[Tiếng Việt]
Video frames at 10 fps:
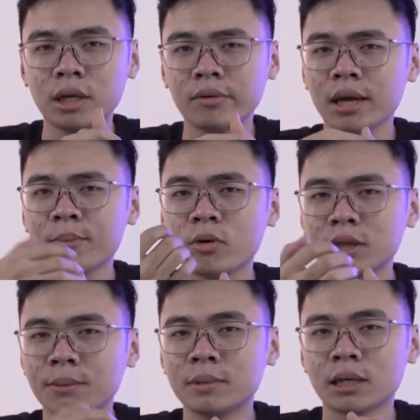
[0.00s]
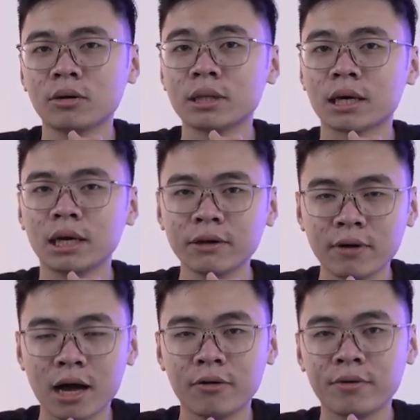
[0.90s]
Nếu anh em quan tâm thì có thể click
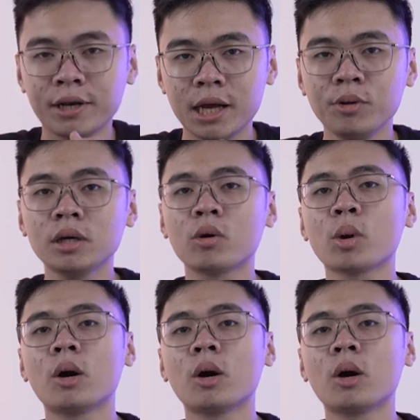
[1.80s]
vào. Và nếu như có